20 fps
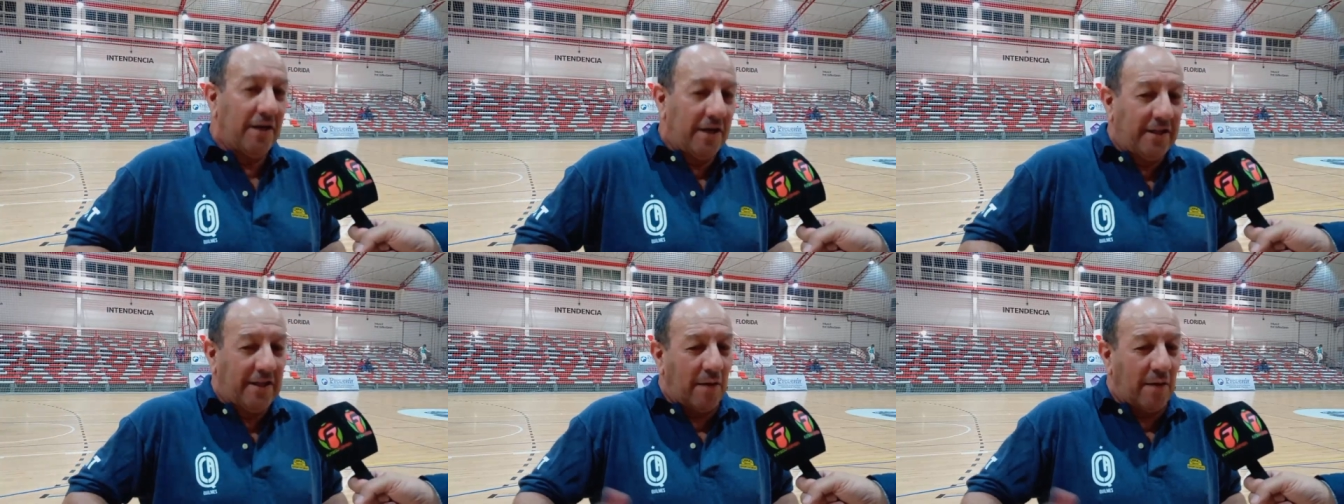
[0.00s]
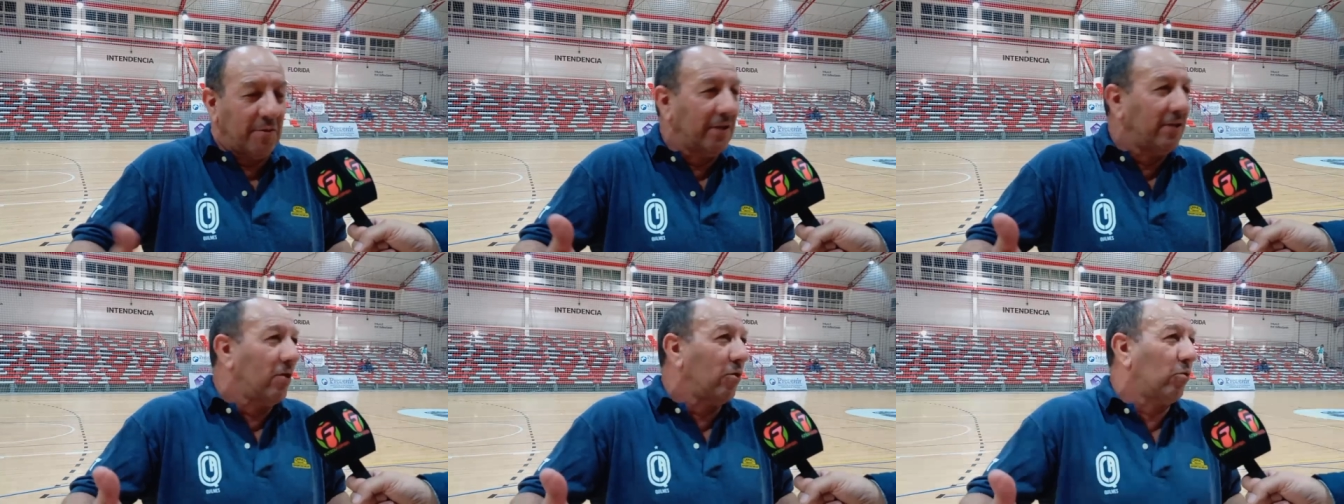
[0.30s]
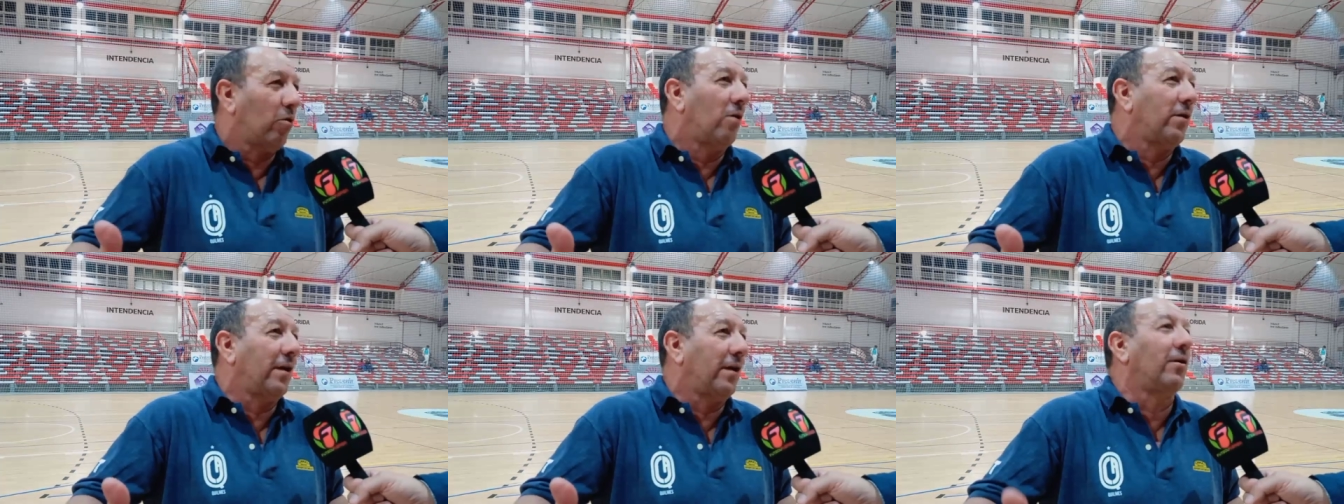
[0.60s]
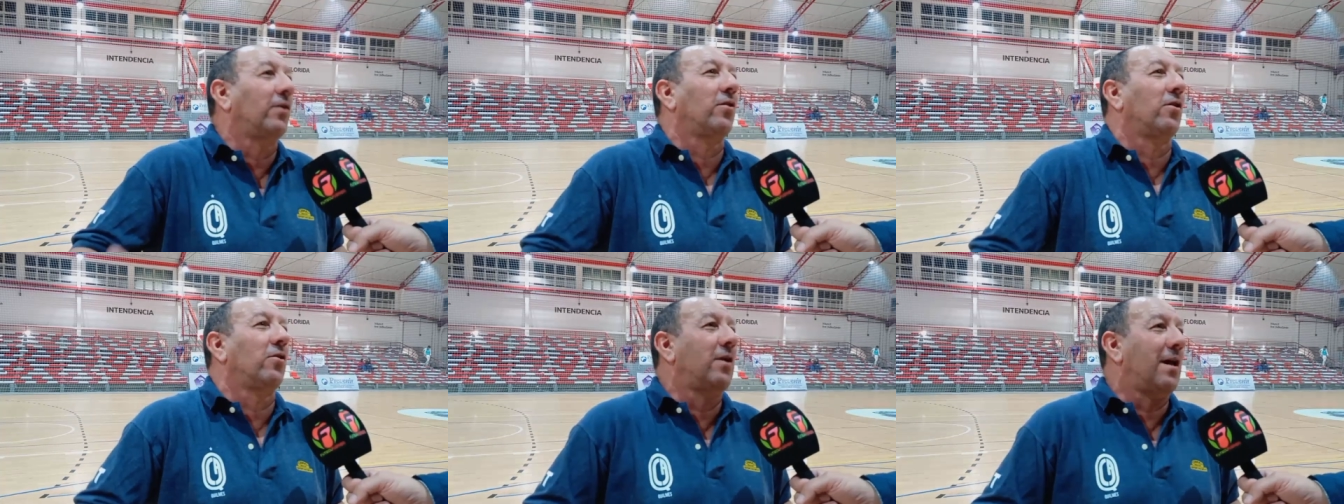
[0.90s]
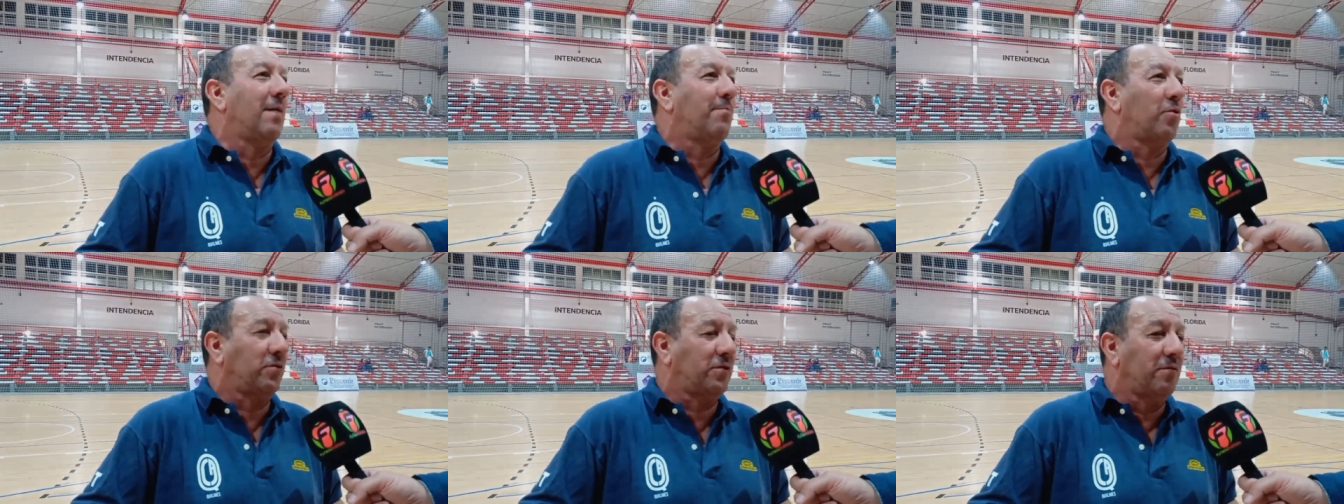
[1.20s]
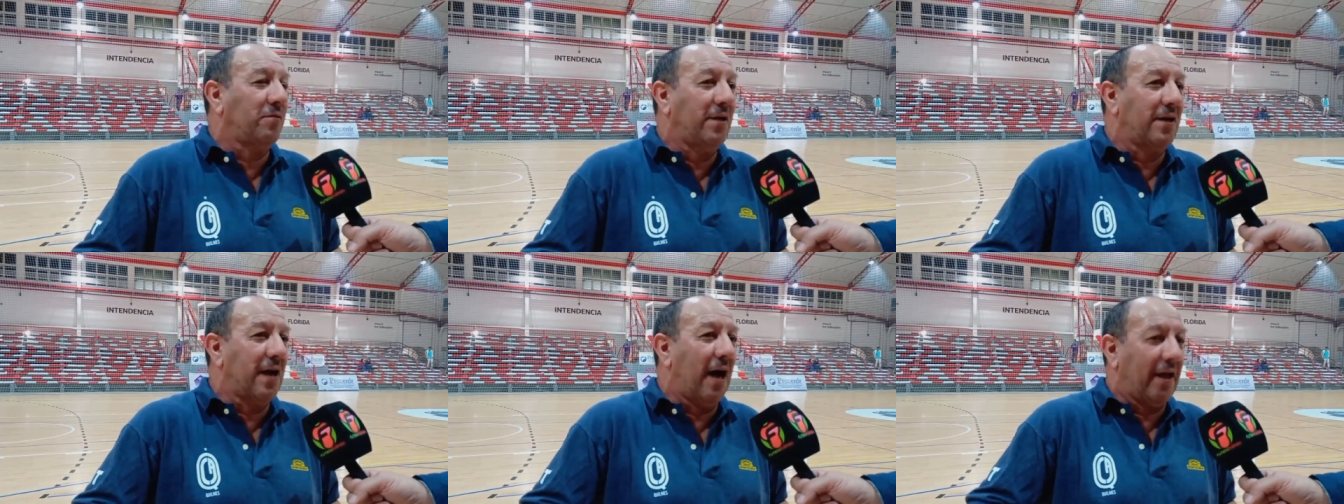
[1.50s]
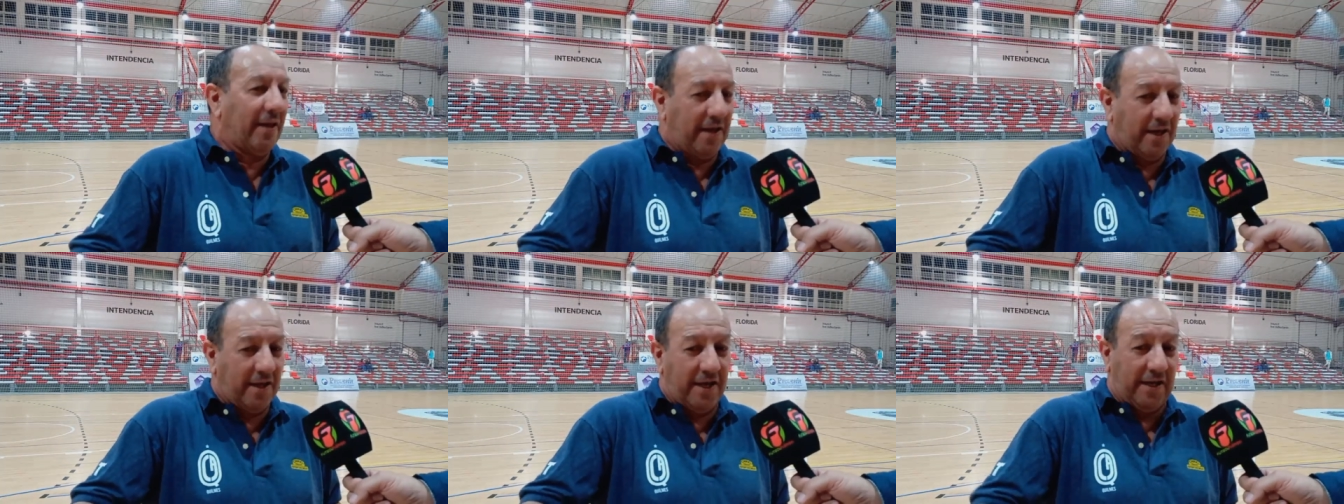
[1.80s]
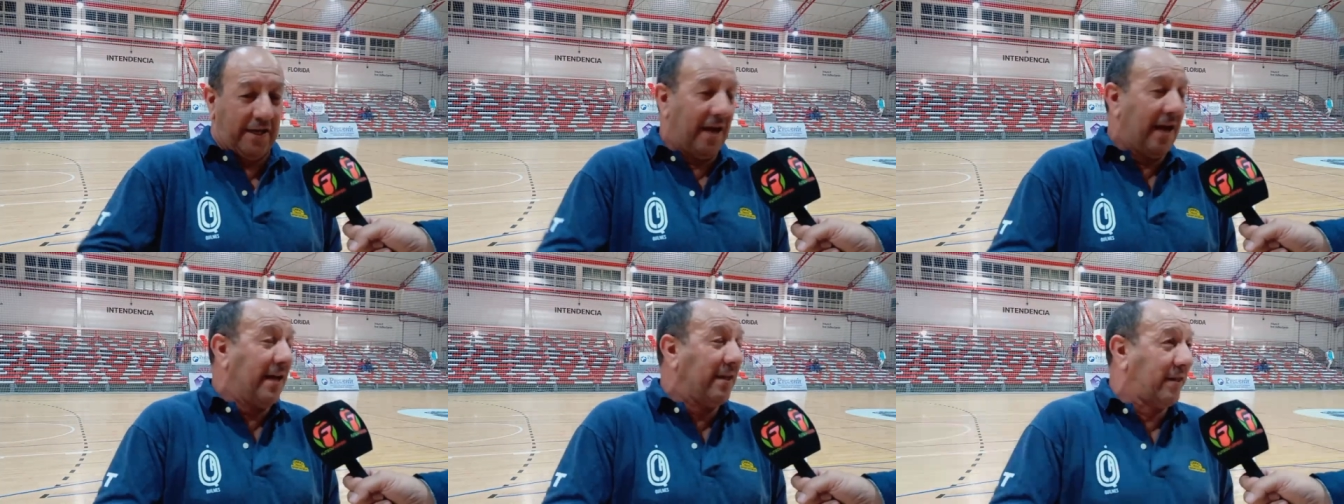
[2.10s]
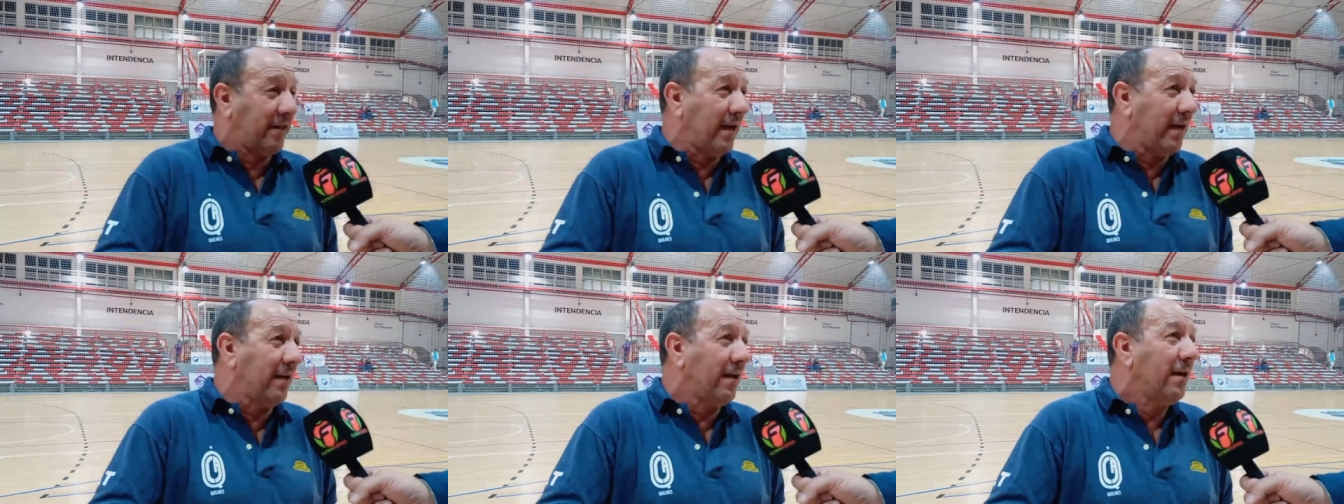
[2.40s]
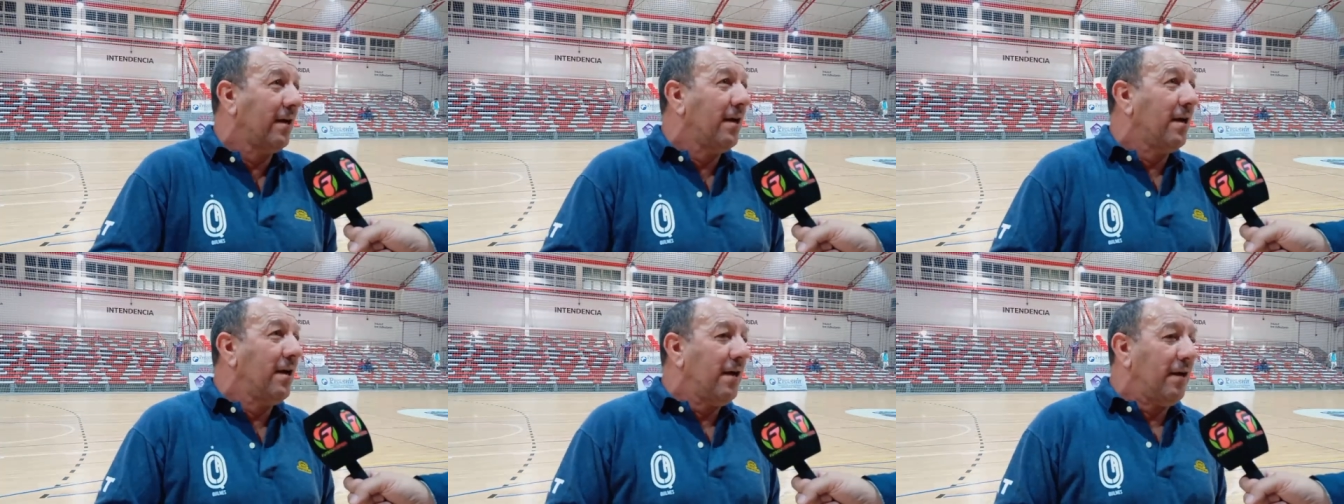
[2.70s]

y también de los jugadores cuando le dé la posibilidad de, que entren,